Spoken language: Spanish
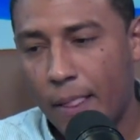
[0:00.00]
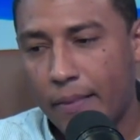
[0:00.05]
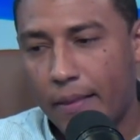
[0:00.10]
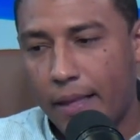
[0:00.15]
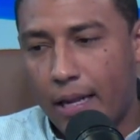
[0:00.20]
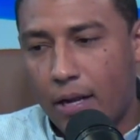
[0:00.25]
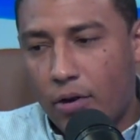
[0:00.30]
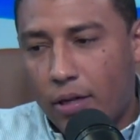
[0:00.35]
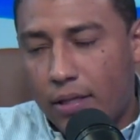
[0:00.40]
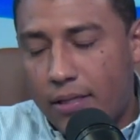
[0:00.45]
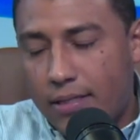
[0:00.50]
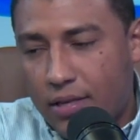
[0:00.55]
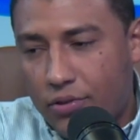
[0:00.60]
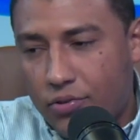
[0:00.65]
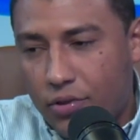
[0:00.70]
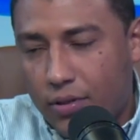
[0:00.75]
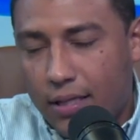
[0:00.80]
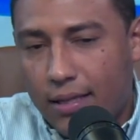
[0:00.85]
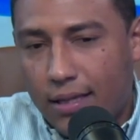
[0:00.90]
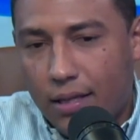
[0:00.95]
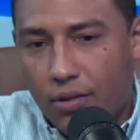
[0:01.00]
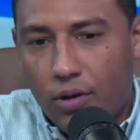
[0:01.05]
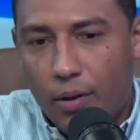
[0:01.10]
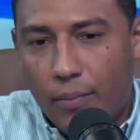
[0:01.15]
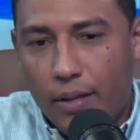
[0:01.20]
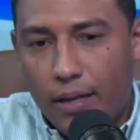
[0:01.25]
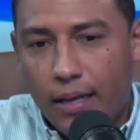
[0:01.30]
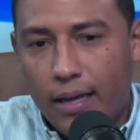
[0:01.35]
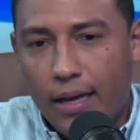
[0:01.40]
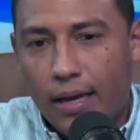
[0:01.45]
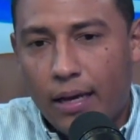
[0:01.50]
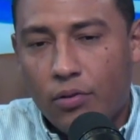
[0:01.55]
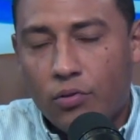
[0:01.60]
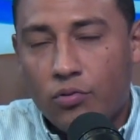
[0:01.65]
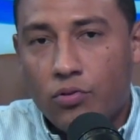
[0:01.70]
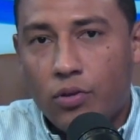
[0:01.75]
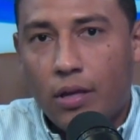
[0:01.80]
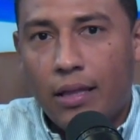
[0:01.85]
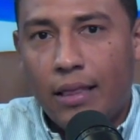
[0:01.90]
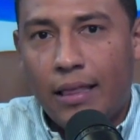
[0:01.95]
de la Organización de Estados
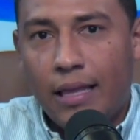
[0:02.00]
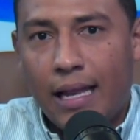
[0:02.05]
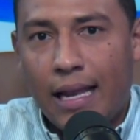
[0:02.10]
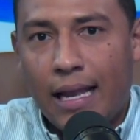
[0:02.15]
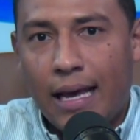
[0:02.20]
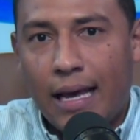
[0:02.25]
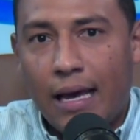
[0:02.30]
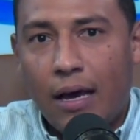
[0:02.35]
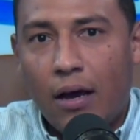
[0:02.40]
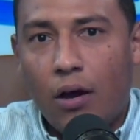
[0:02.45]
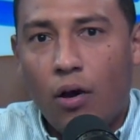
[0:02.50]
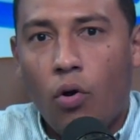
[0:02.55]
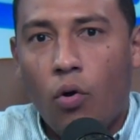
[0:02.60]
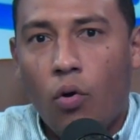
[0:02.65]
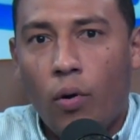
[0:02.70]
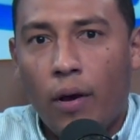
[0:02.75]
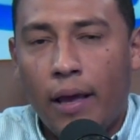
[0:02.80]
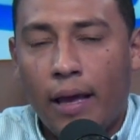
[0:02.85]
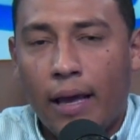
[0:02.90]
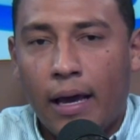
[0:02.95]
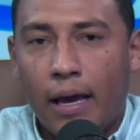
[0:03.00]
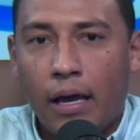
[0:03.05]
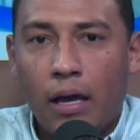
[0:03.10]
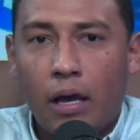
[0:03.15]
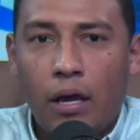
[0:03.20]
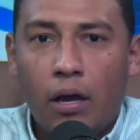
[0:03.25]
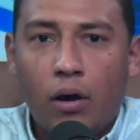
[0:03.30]
Americanos de la OEA.